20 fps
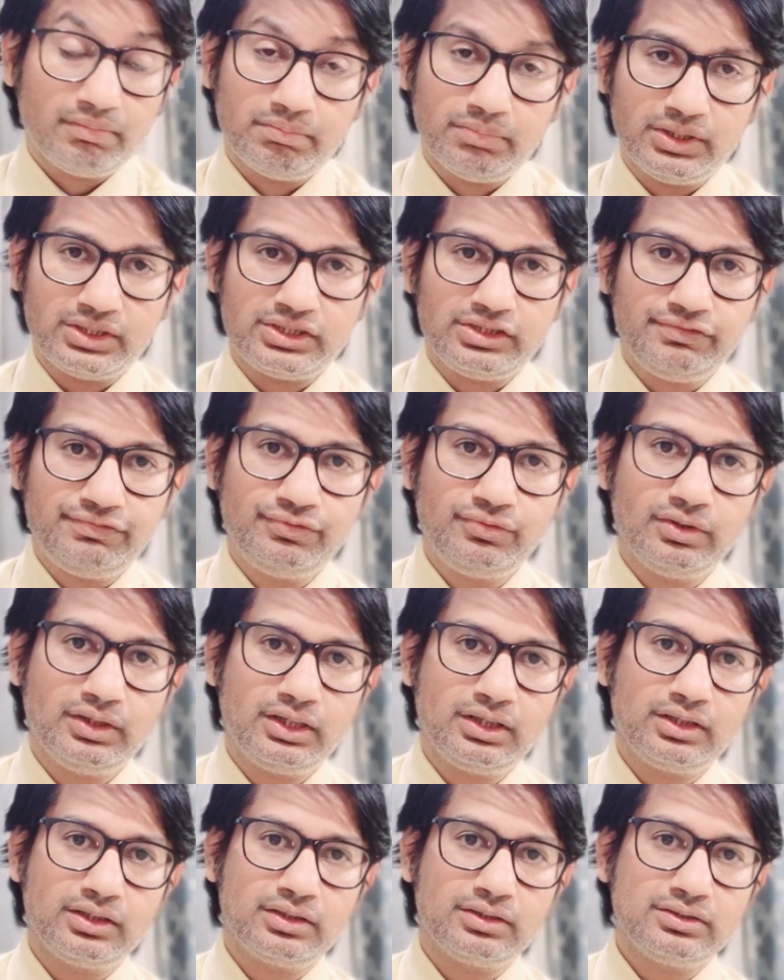बट इफ़ यू
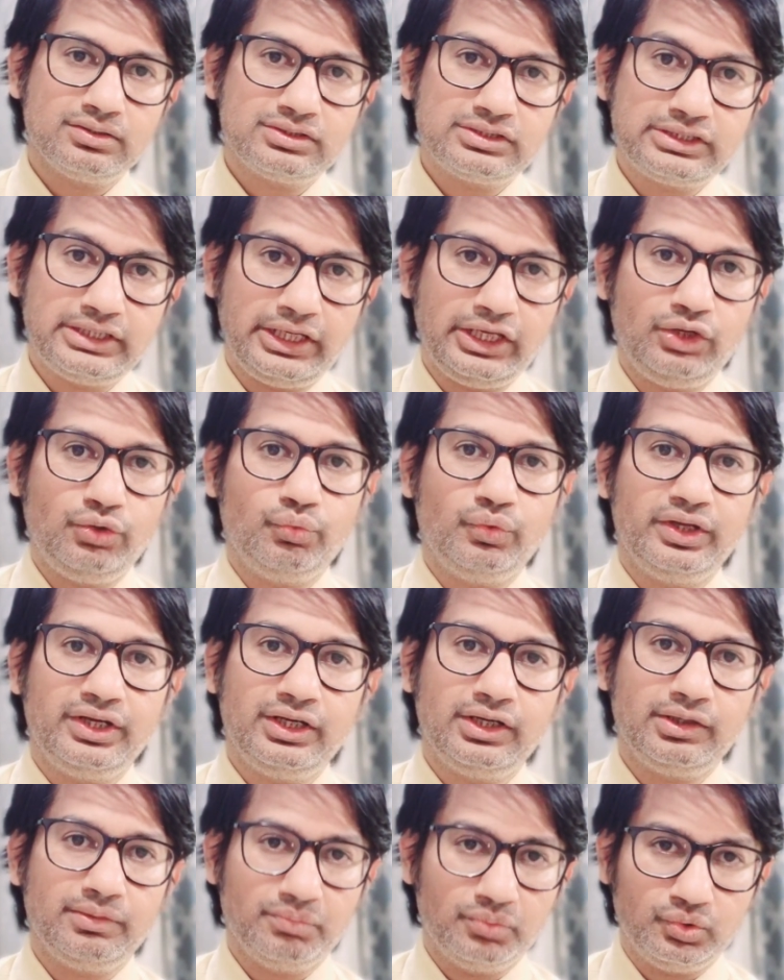आर स्टेइंग
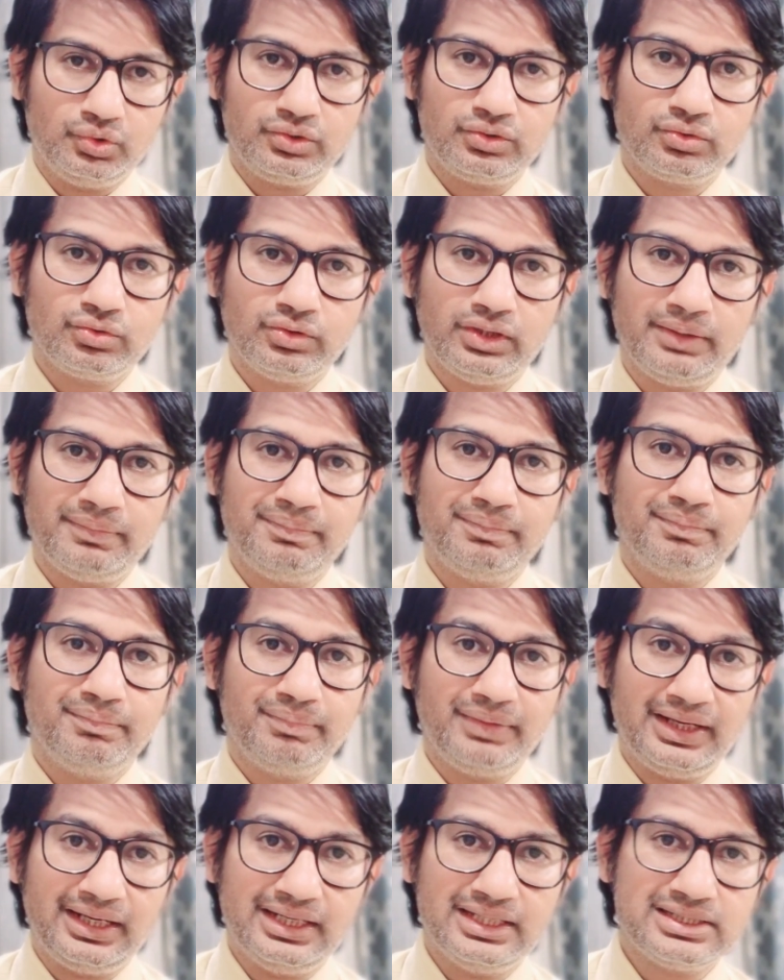वेरी रिमोट तो आप
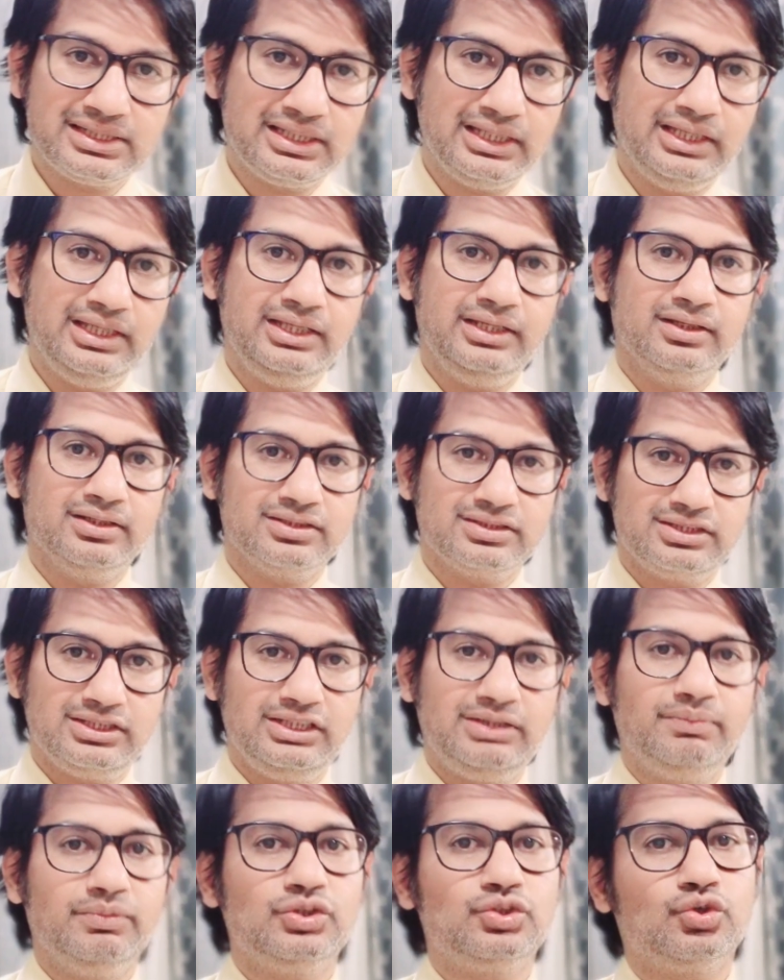पहले से ही
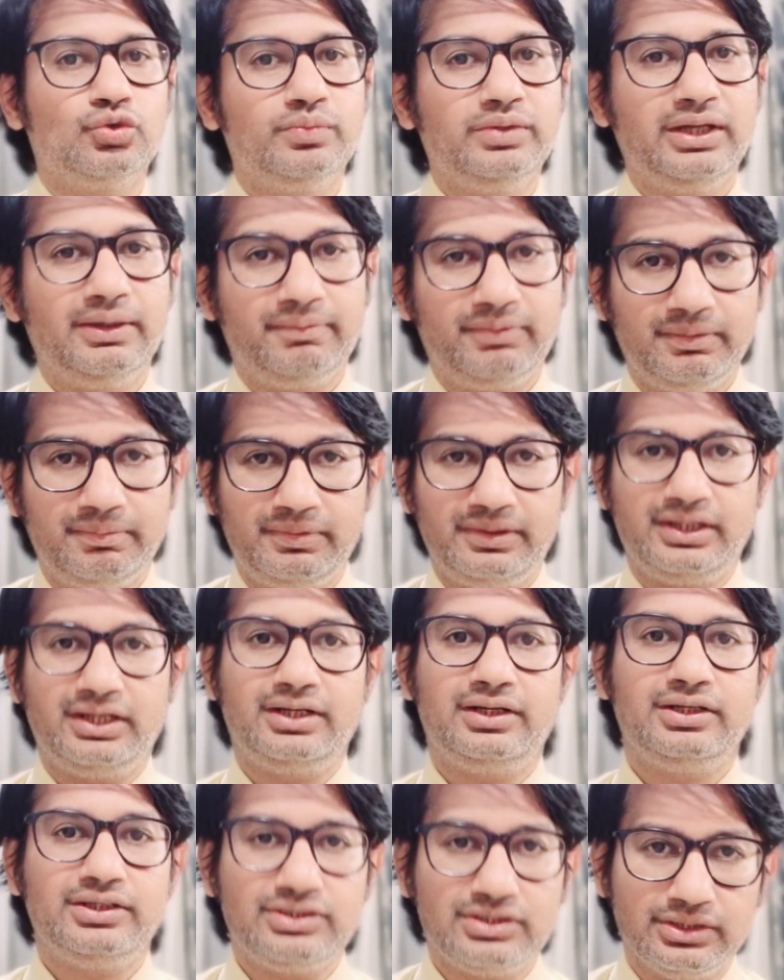नज़दीक में जो भी आपके
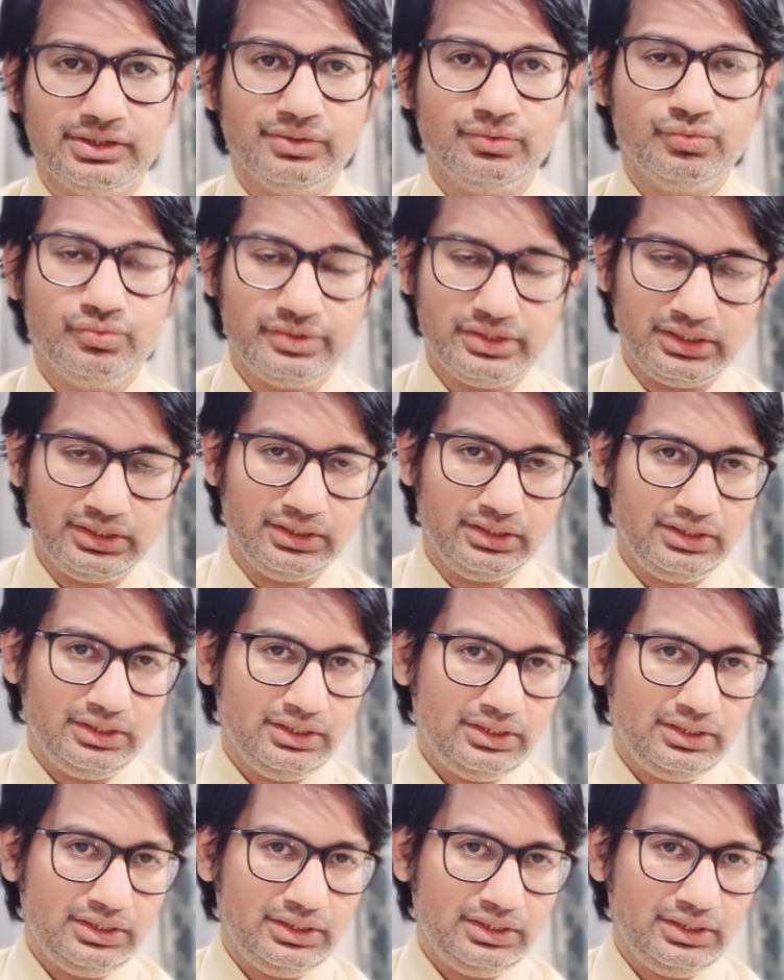पेडाट्रिशियन है उनसे